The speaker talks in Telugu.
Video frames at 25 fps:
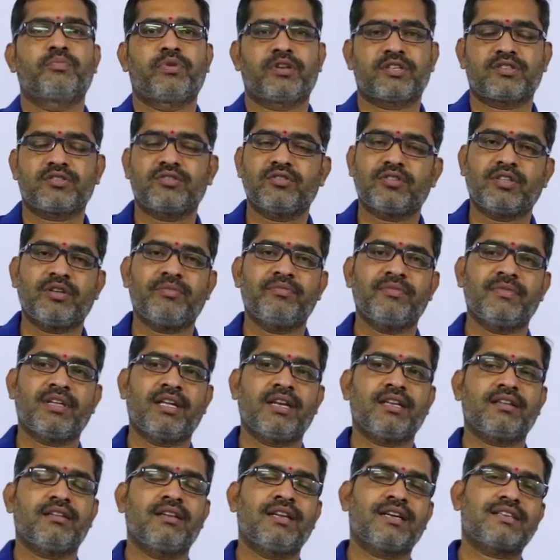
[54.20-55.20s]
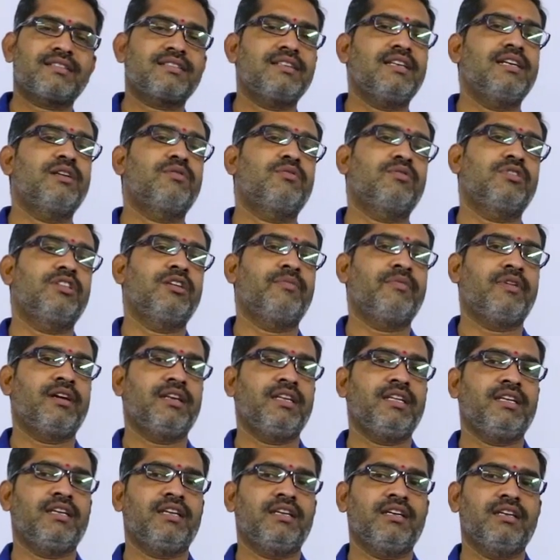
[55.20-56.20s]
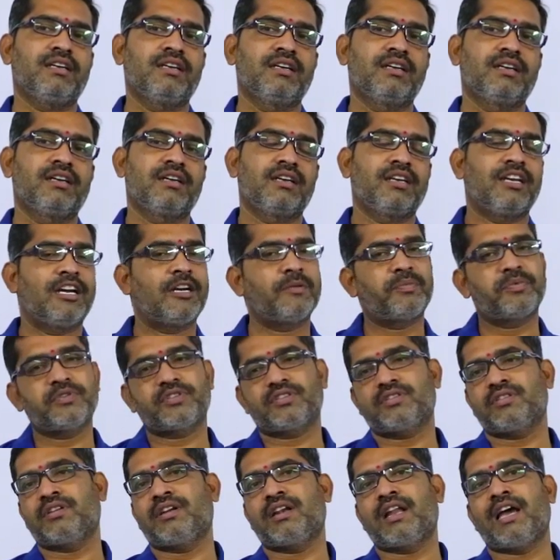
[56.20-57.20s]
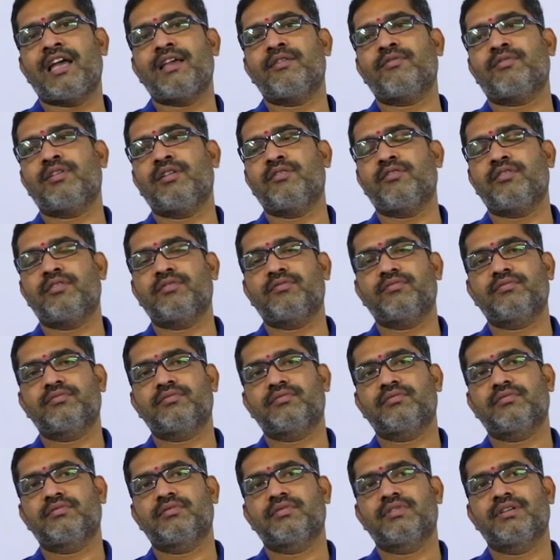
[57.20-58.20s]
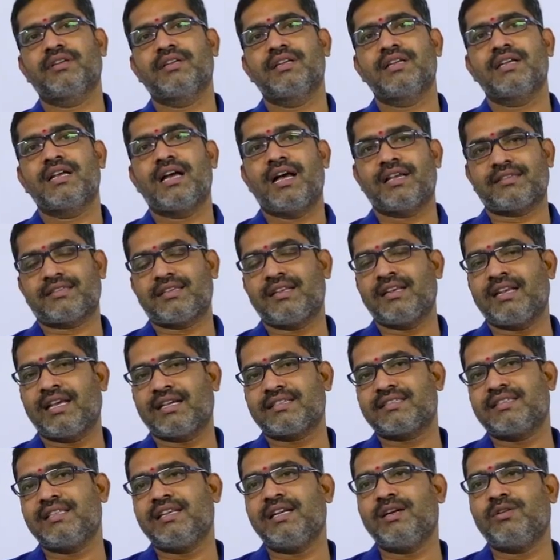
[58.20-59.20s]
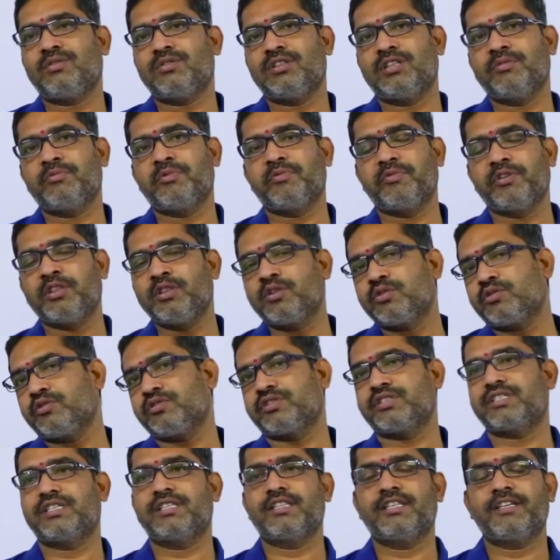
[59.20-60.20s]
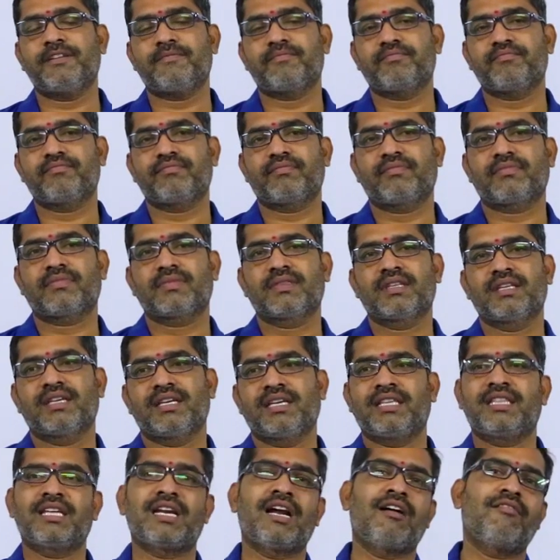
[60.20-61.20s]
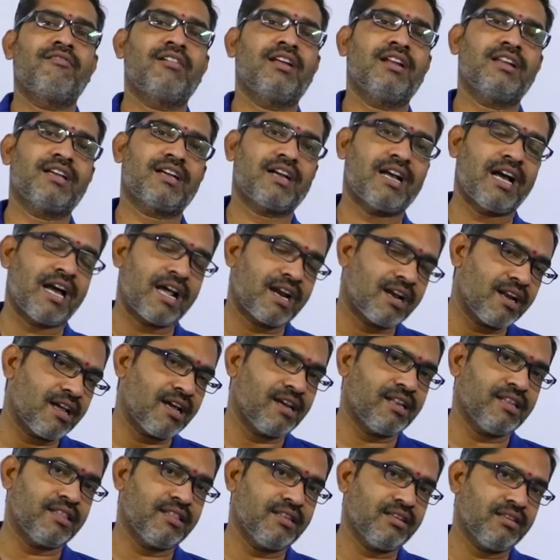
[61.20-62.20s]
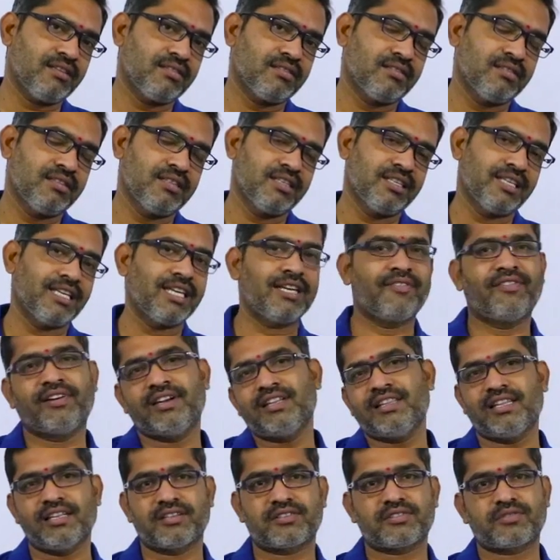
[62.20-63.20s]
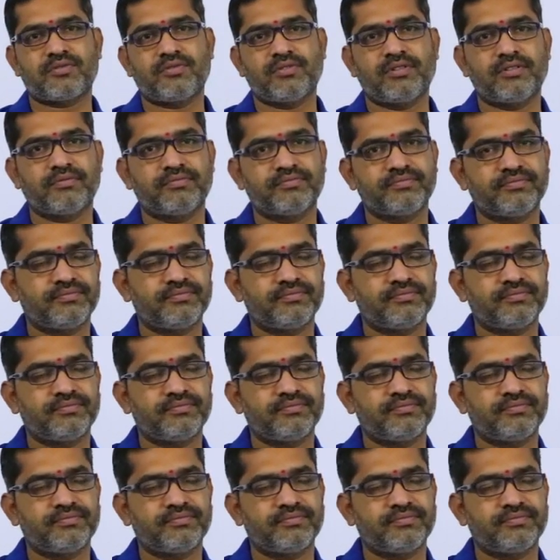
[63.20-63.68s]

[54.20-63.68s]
ప్రస్తుతం నక్సలైట్ ఉద్యమాన్ని నడిపిస్తున్న నాయకులు ఎవరు అసలు నక్సలైట్ ఉద్యమం ఎందుకు వచ్చింది ఇది రావడానికి కారణాలేమి ఇవన్నీ తెలుసుకుందాం